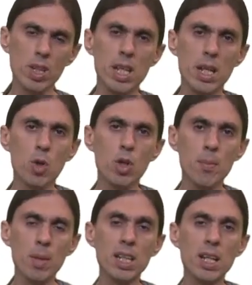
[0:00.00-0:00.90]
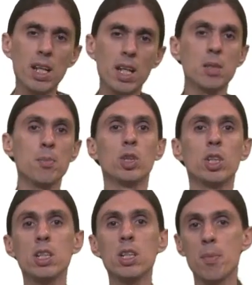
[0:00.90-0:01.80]
tenemos que mantener las
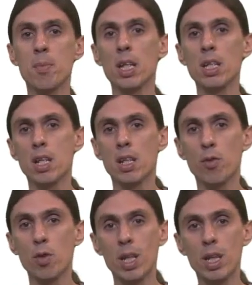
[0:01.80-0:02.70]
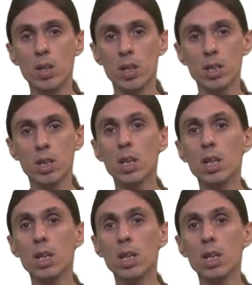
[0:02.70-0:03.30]
hipótesis de pequeñas deformaciones.